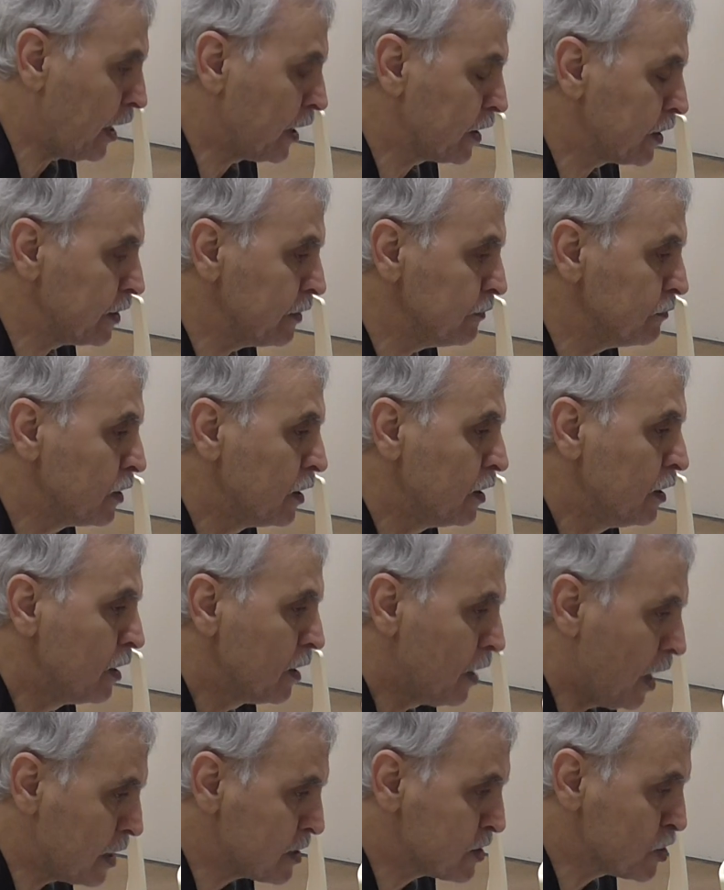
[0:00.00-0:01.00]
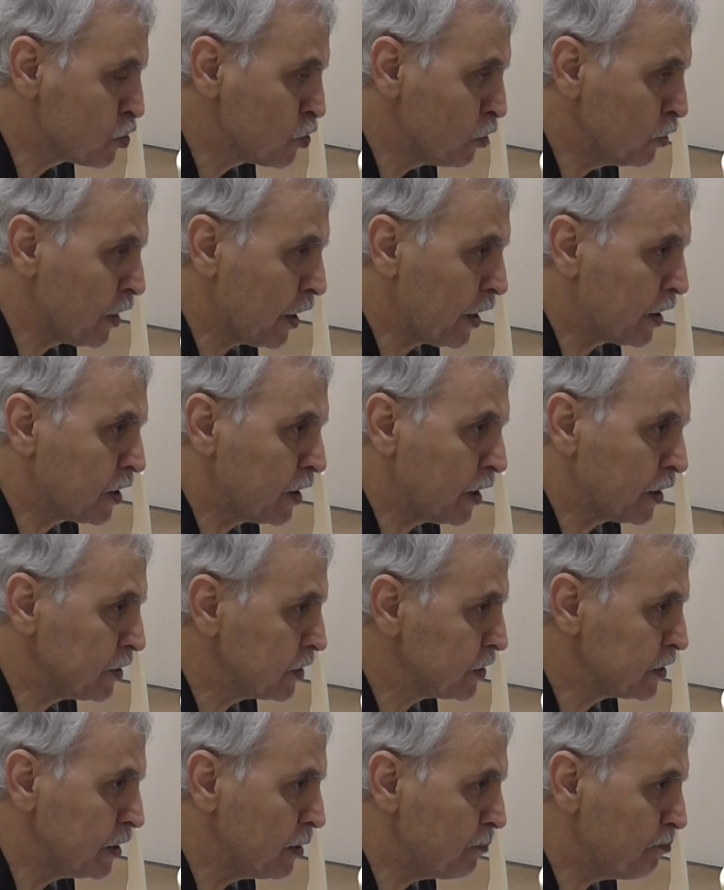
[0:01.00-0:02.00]
حَقٍ Haksız olarak
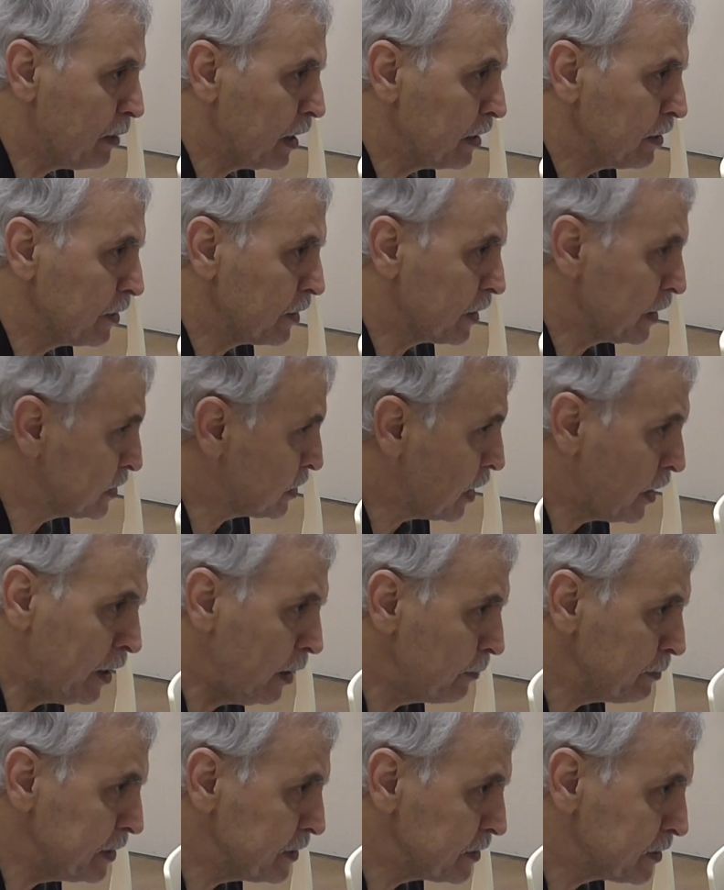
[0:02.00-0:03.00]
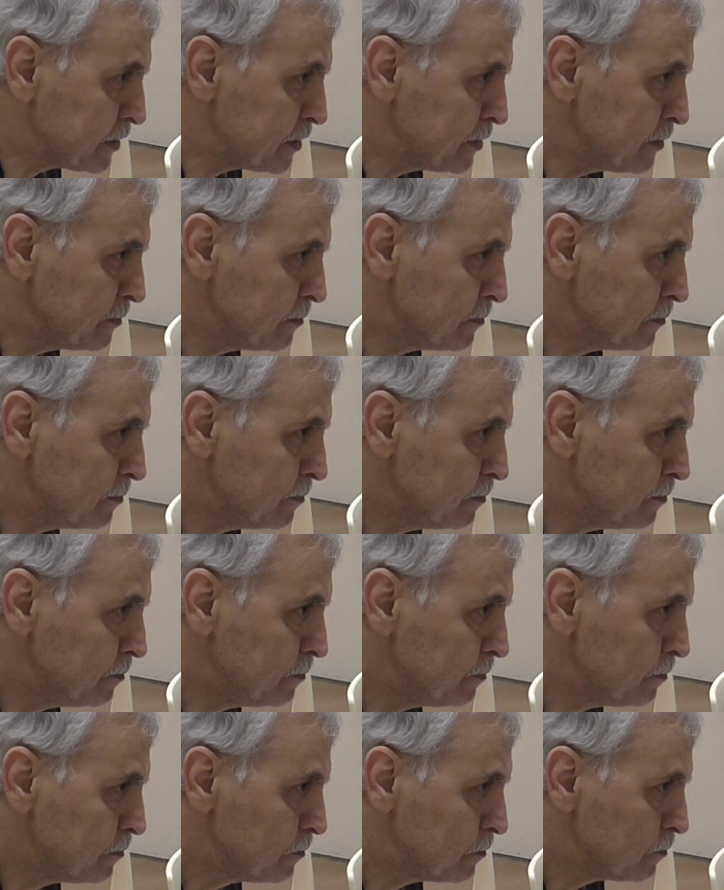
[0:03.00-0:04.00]
kardeşinin malını nasıl alabilirsin?
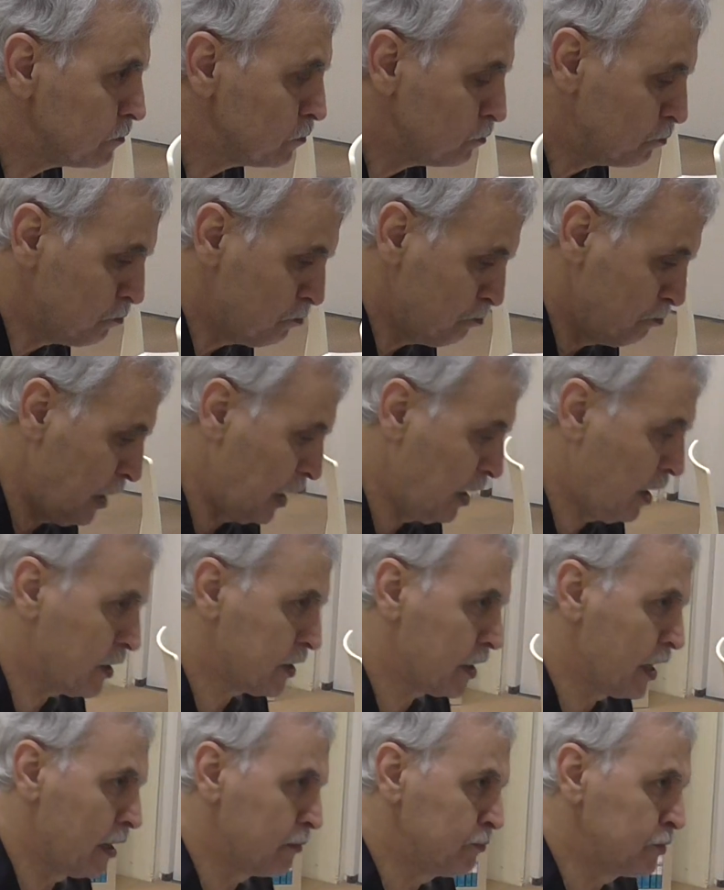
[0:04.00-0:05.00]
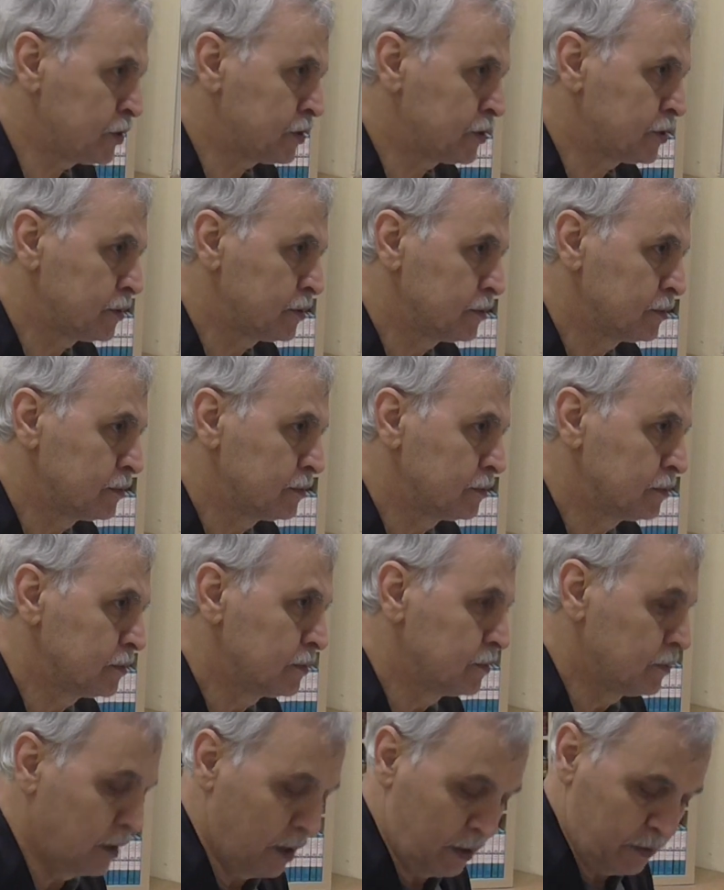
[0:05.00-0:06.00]
Bela gelmiş.
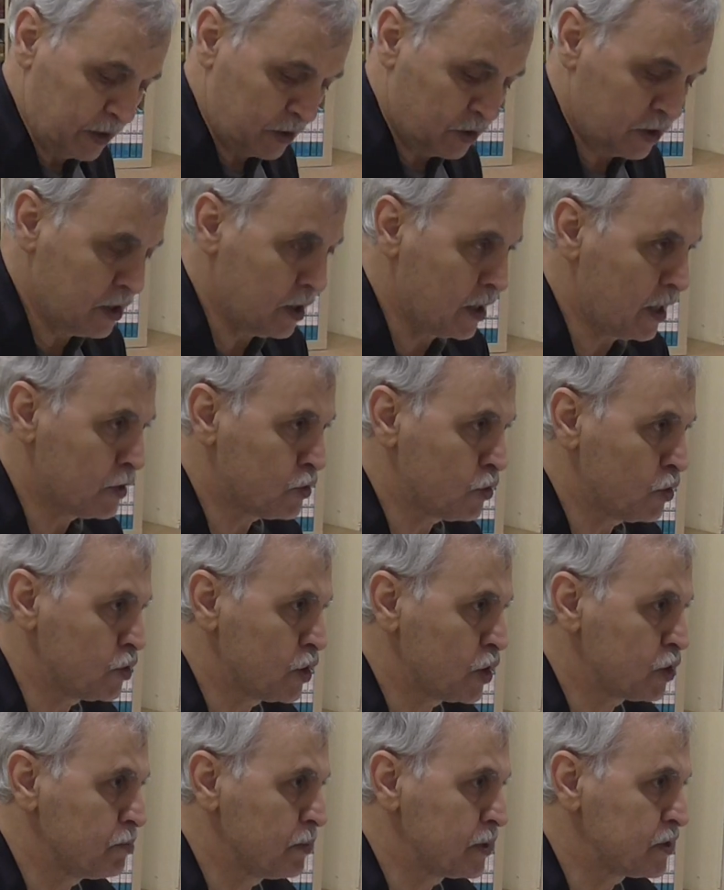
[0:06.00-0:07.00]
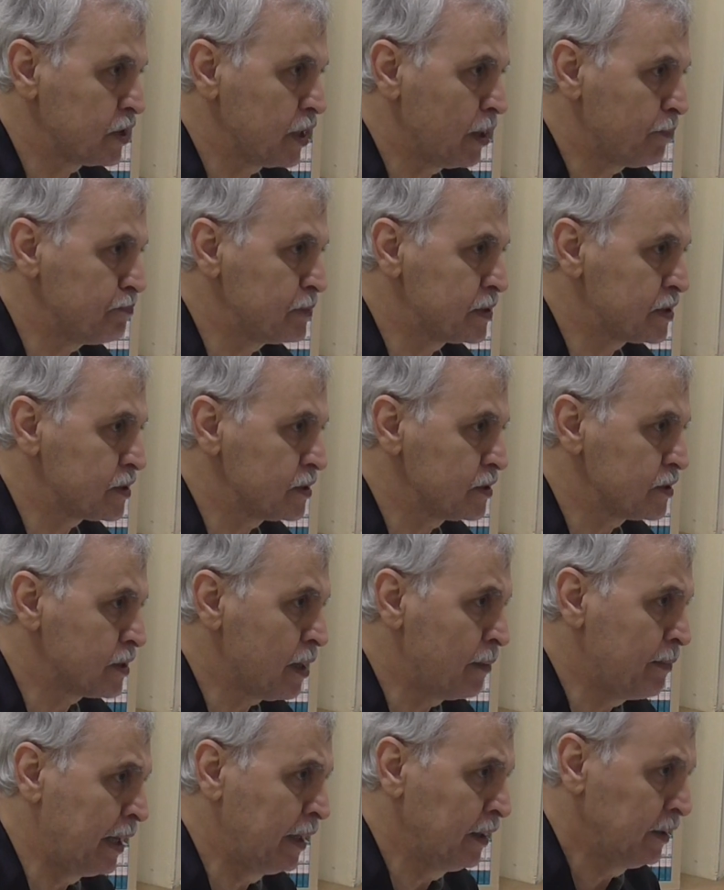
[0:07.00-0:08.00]
Evet kira sözleşmesi yapmışsınız
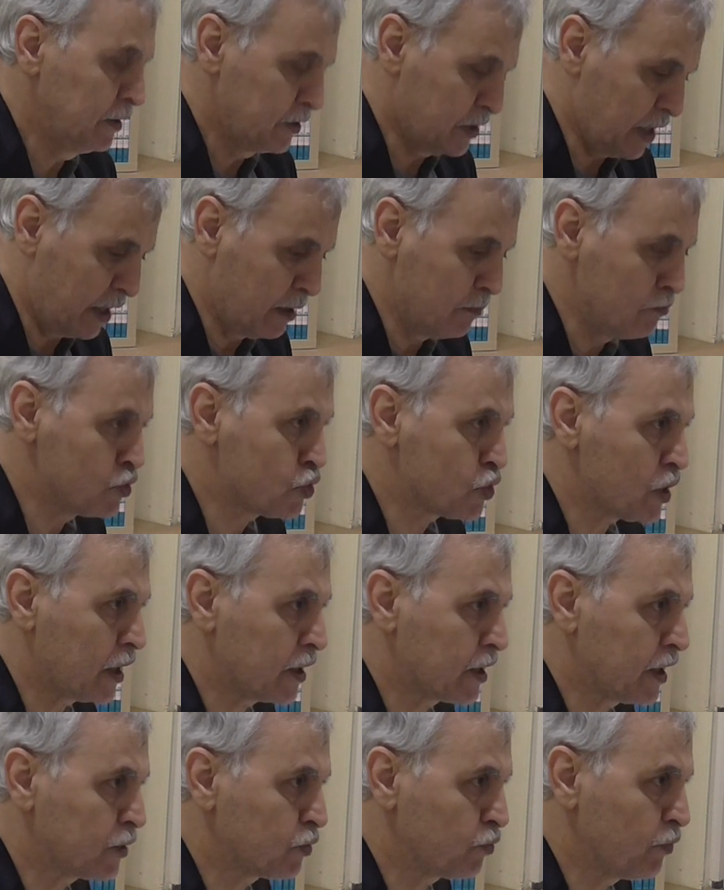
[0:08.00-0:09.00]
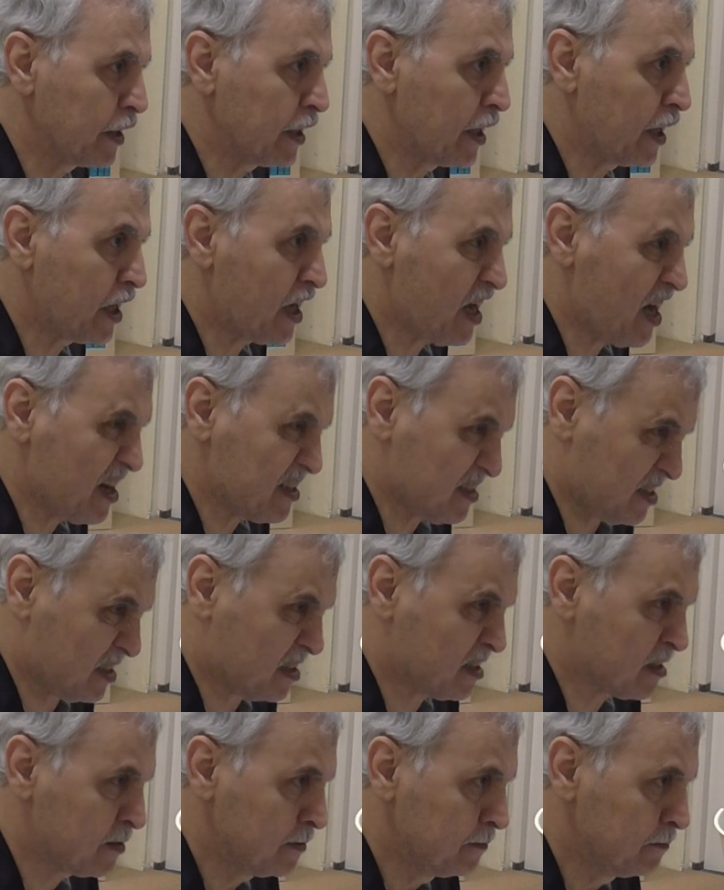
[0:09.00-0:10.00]
ama yani müsakat veya
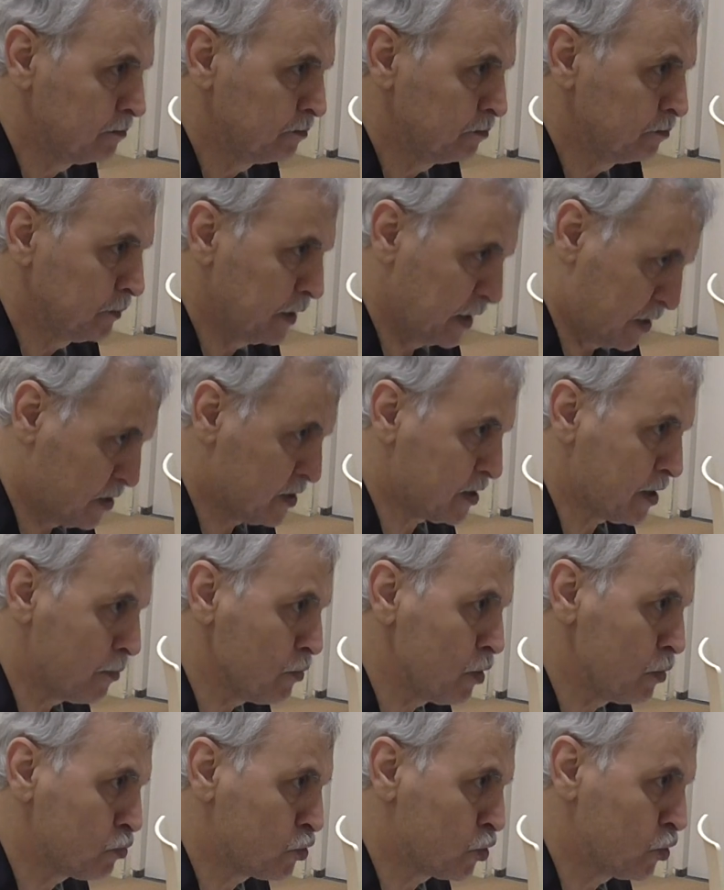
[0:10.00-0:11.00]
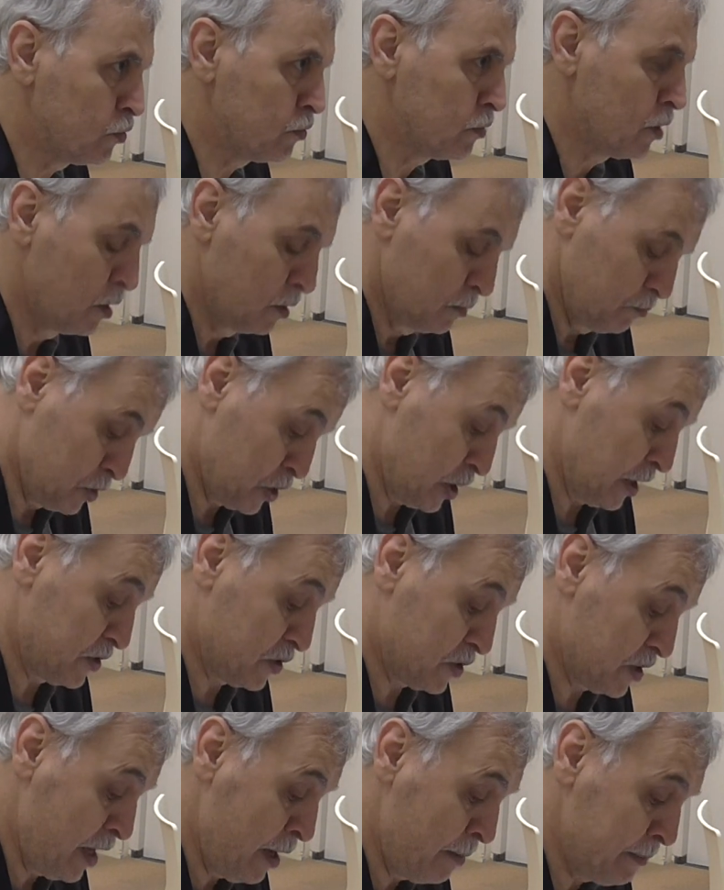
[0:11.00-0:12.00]
harç ikisi de mümkün. Bir şey
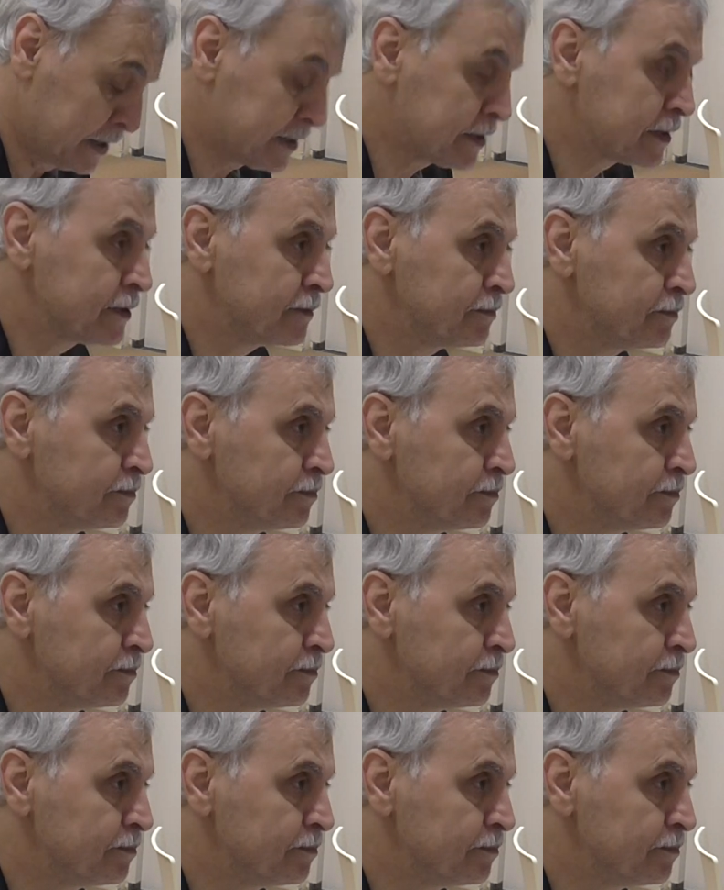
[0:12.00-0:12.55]
isteyemezsin.